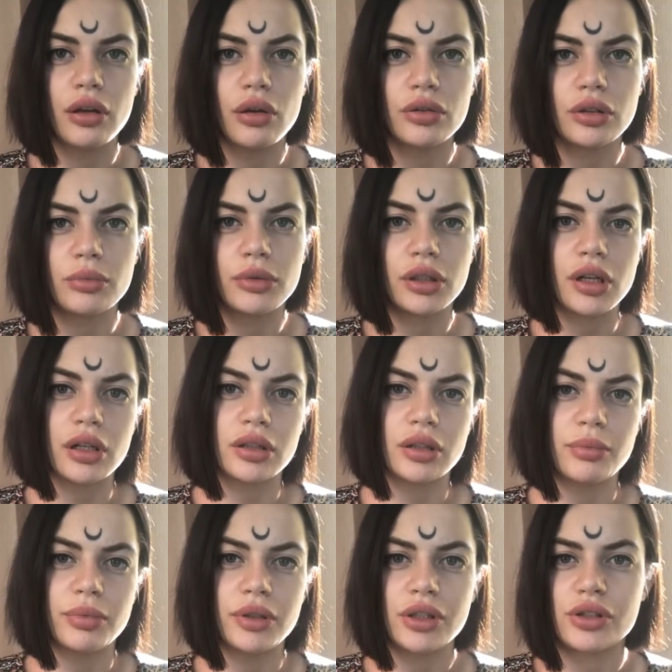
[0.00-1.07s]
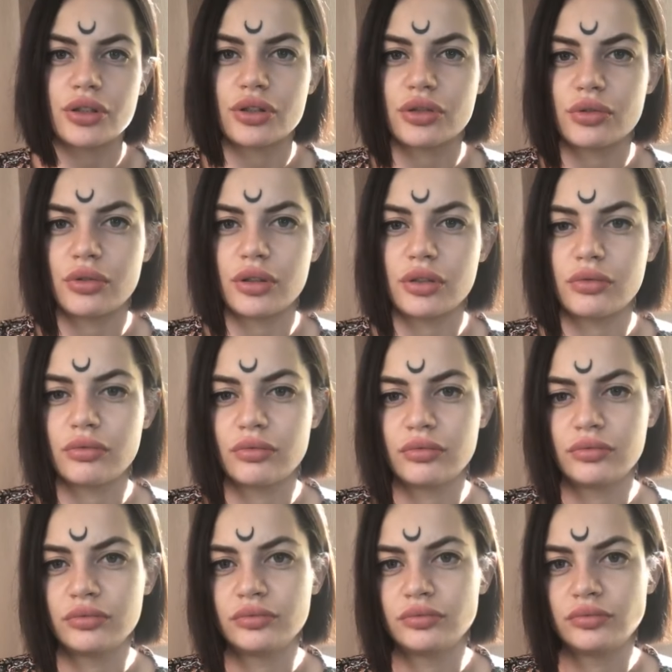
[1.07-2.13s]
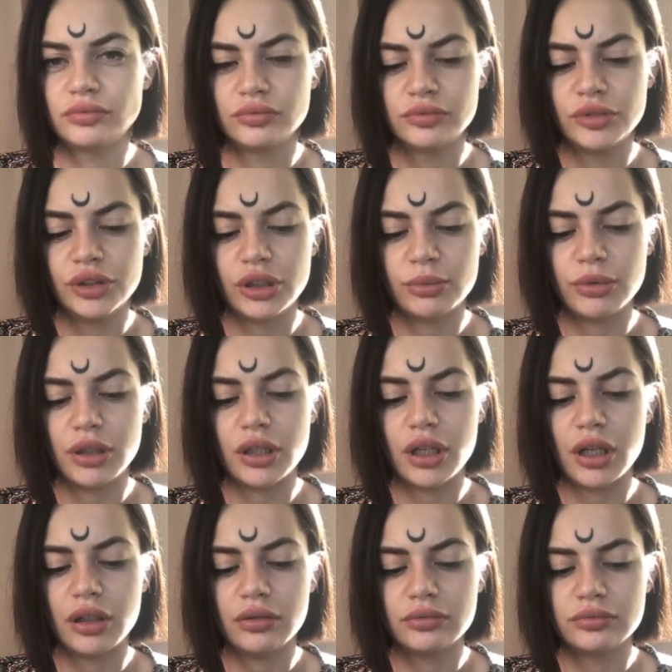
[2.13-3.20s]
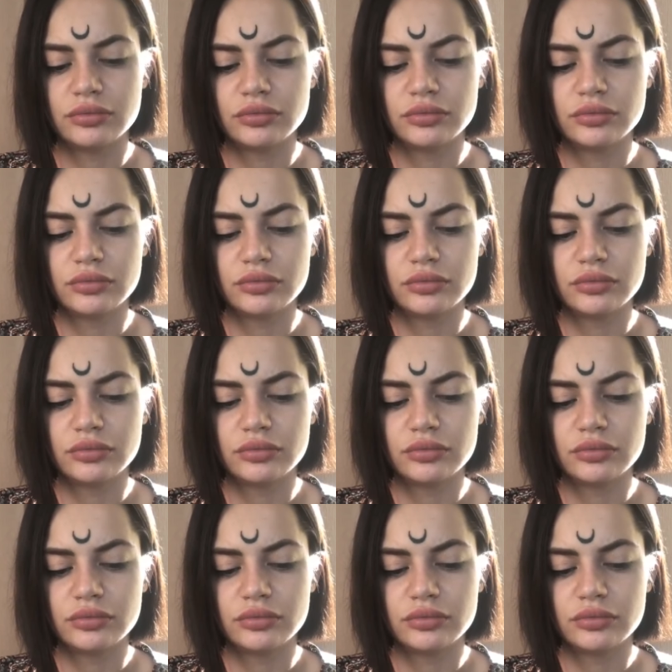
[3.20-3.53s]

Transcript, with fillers: Алена мне как-то ближе, что ли, чем Илья.